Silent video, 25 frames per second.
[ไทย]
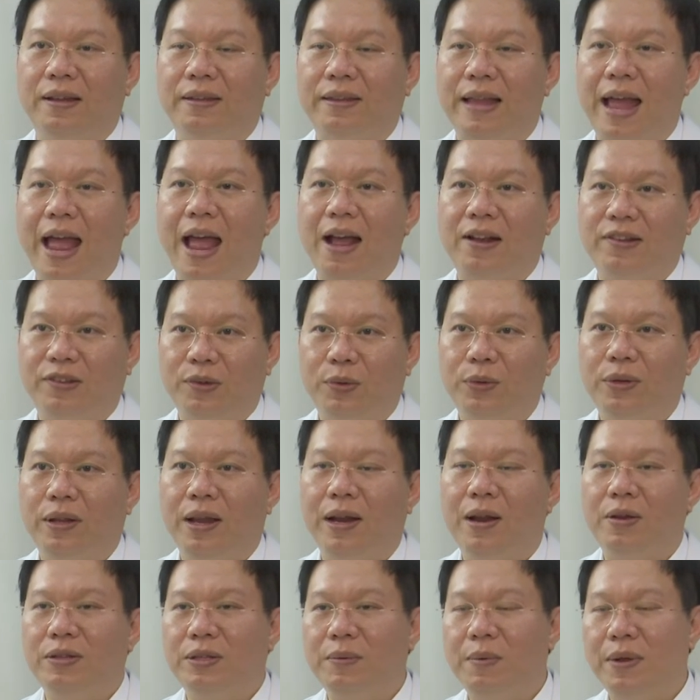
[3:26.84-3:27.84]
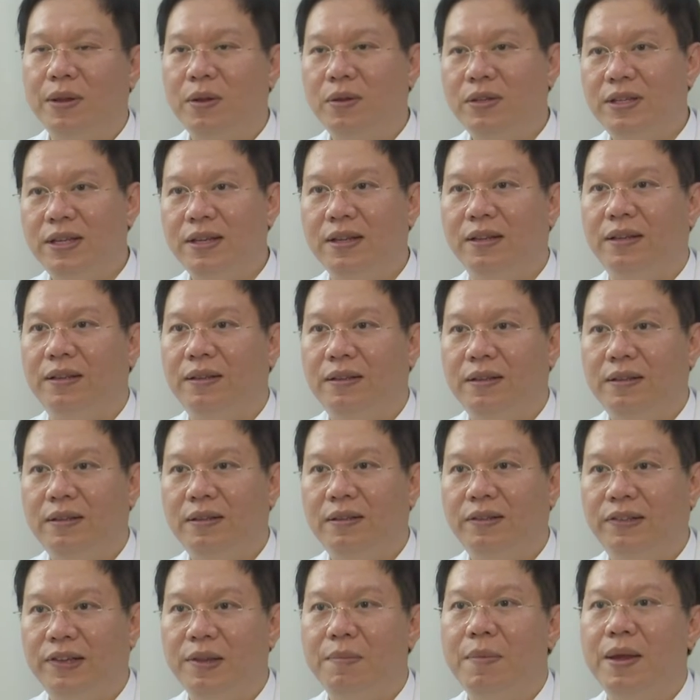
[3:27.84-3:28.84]
แตกทรุดแล้วเราจะเป็นต้องฉีด
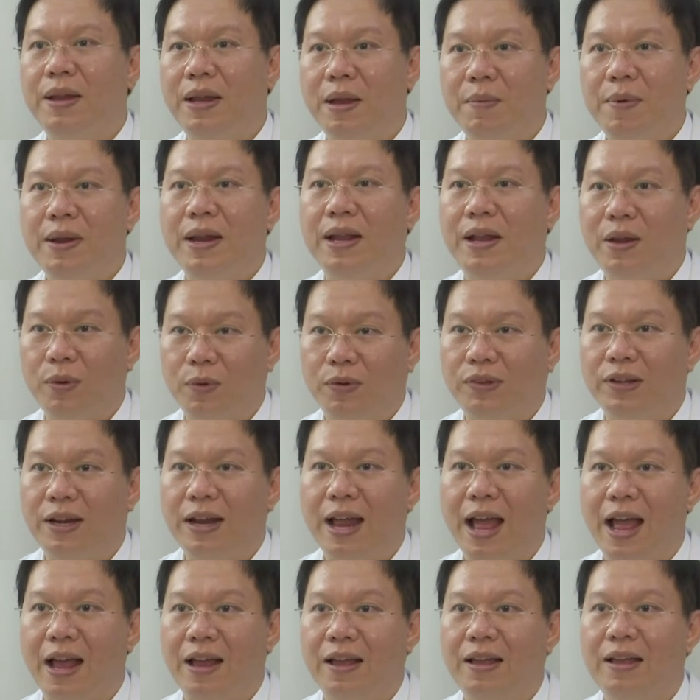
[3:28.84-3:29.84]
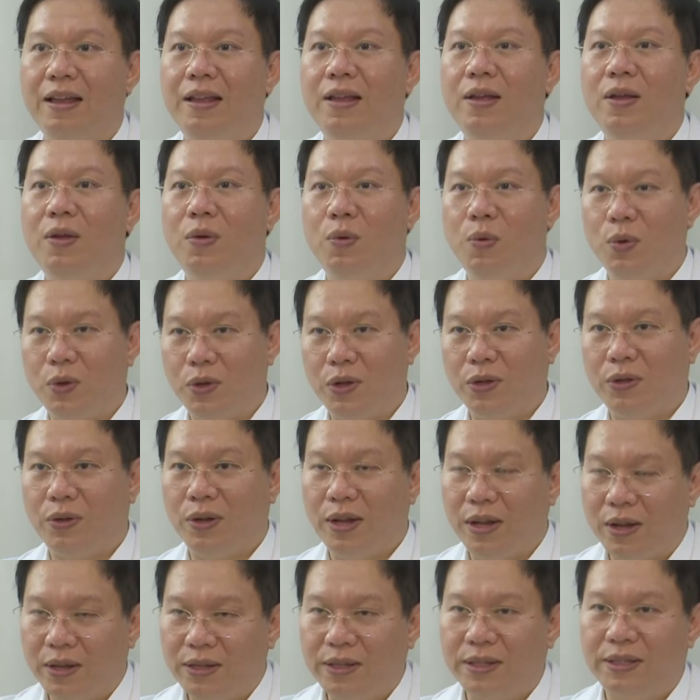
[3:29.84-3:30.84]
ซีเมนต์เข้าไปในกระดูกสันหลังหุ่นยนต์ตั
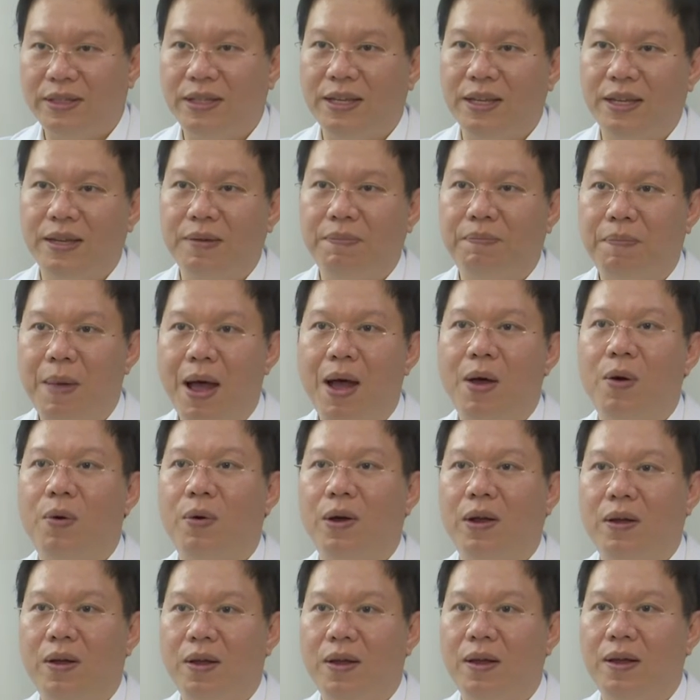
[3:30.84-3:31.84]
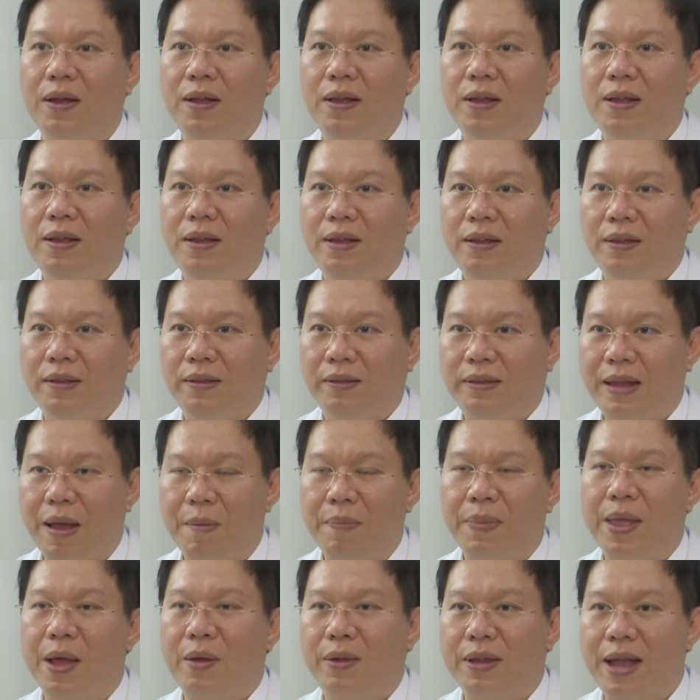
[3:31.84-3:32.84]
วนี้ก็จะชี้เป้าแล้วก็
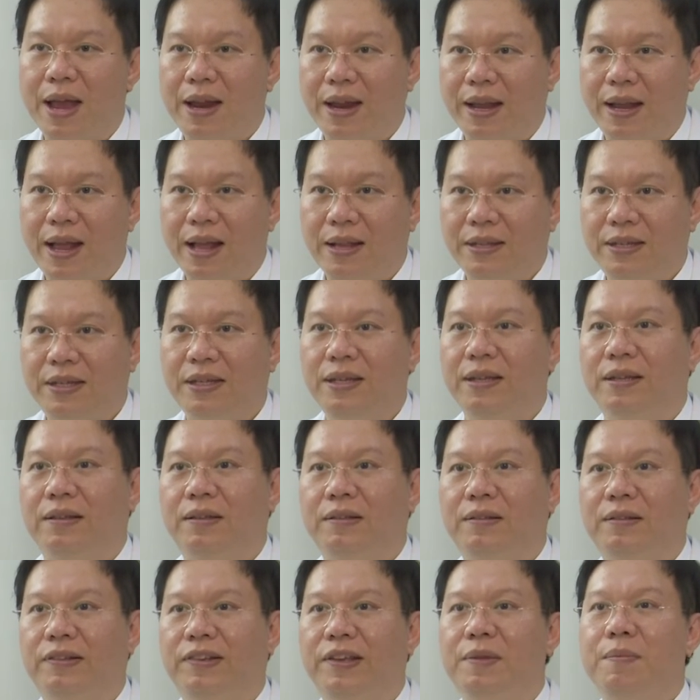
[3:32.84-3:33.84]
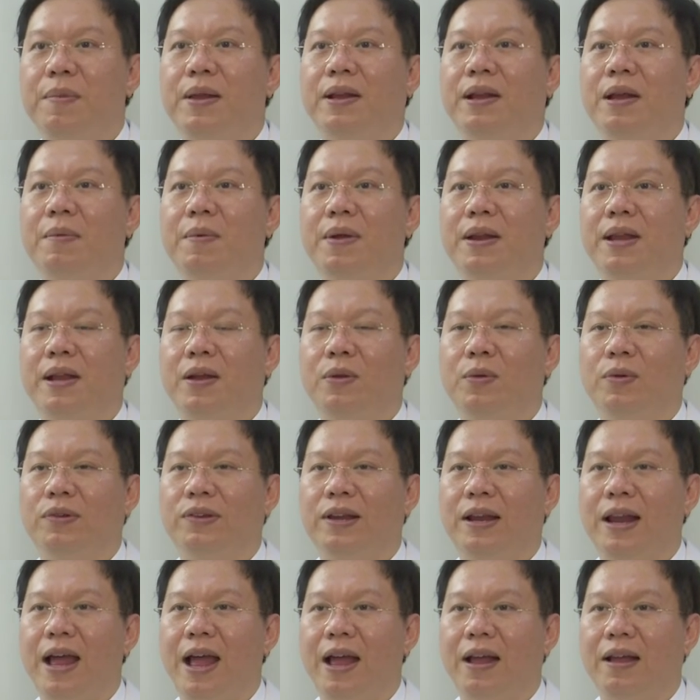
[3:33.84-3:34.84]
ทำแนวทางในการฉีดซีเมนต์เข้าไปในกระดูก
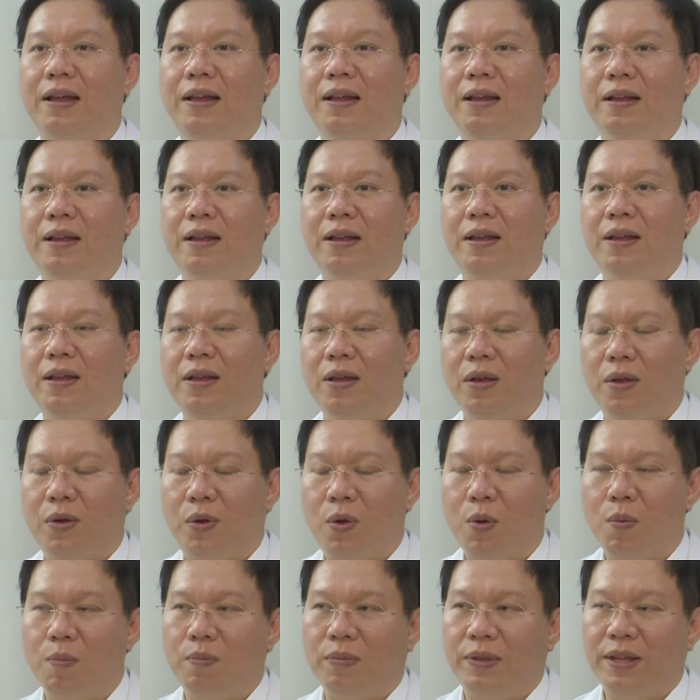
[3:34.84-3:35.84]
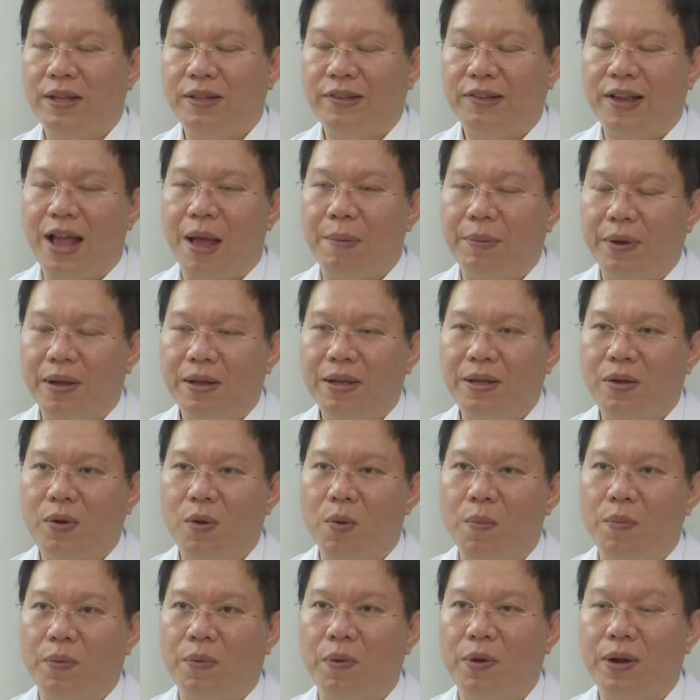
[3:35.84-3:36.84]
สันหลังกลุ่มที่3ก็คือ
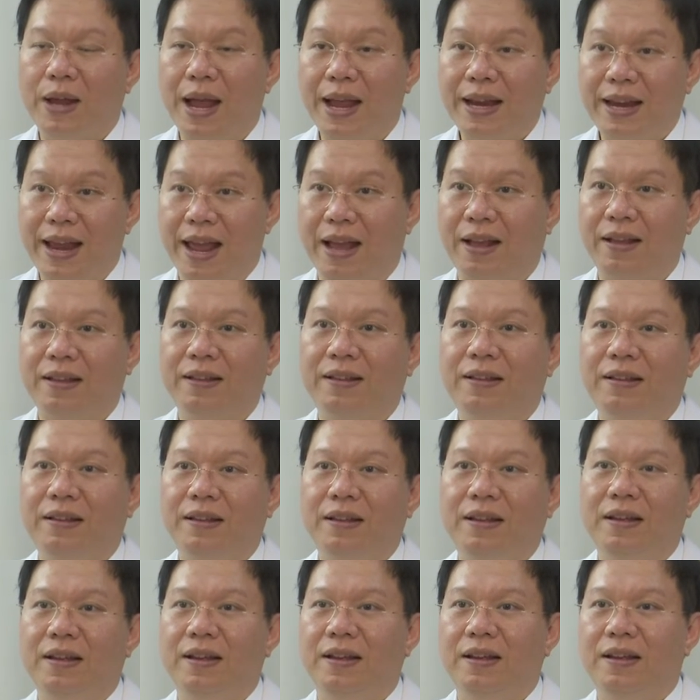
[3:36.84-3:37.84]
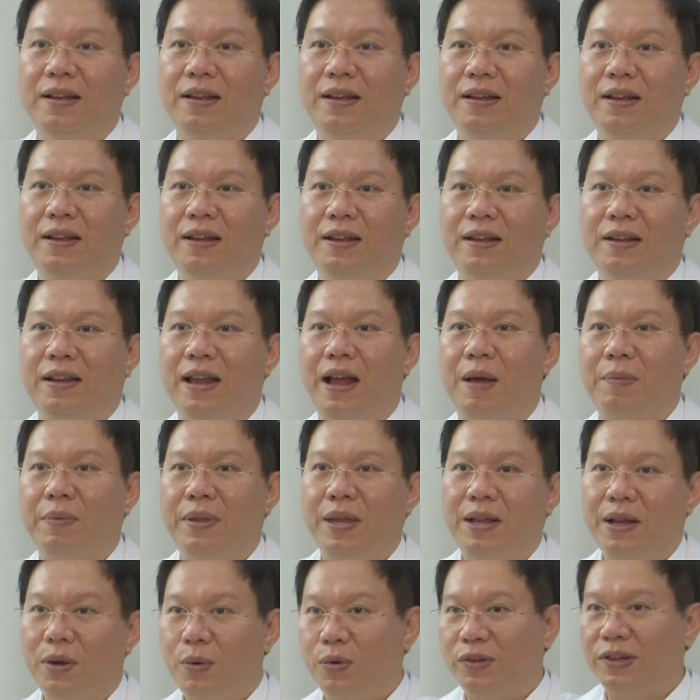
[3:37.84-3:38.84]
กลุ่มคนไข้เด็กนะครับ
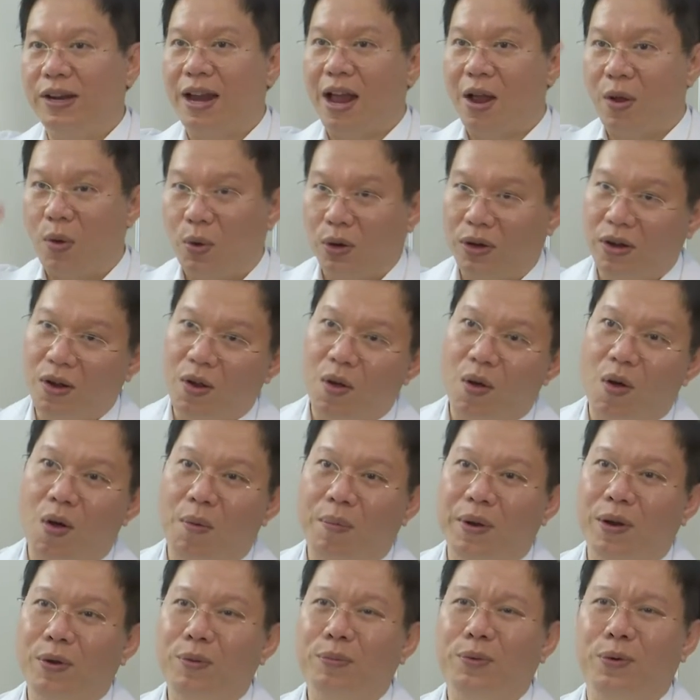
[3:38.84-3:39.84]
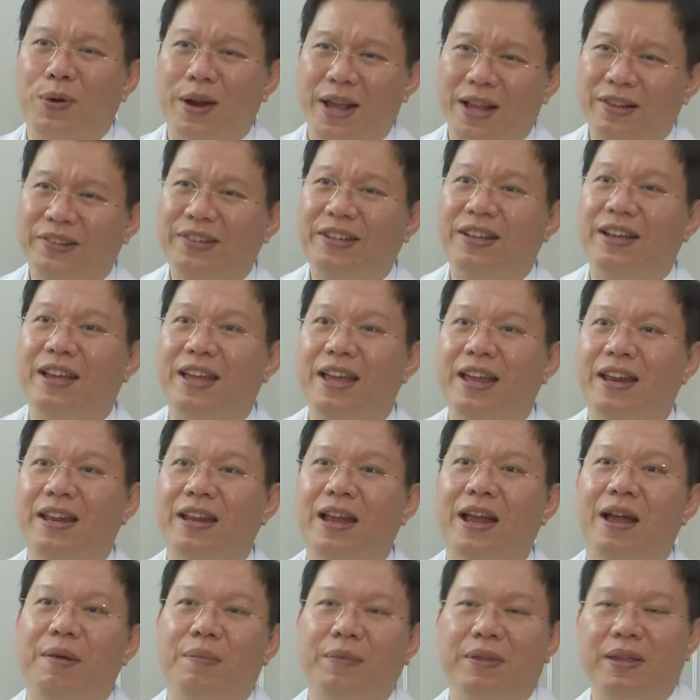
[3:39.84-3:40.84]
ที่กระดูกสันหลังคดงอเป็นรูปตัว S เคยเห็น
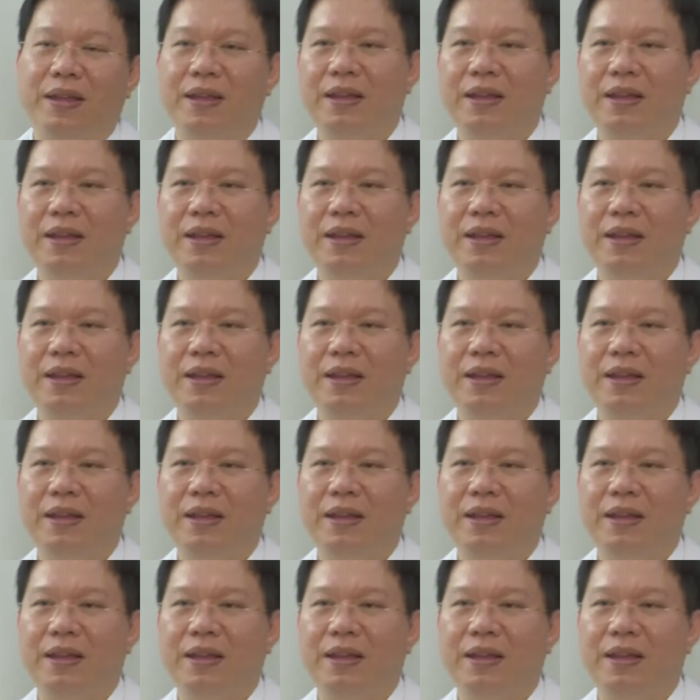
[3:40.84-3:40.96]
นะครับ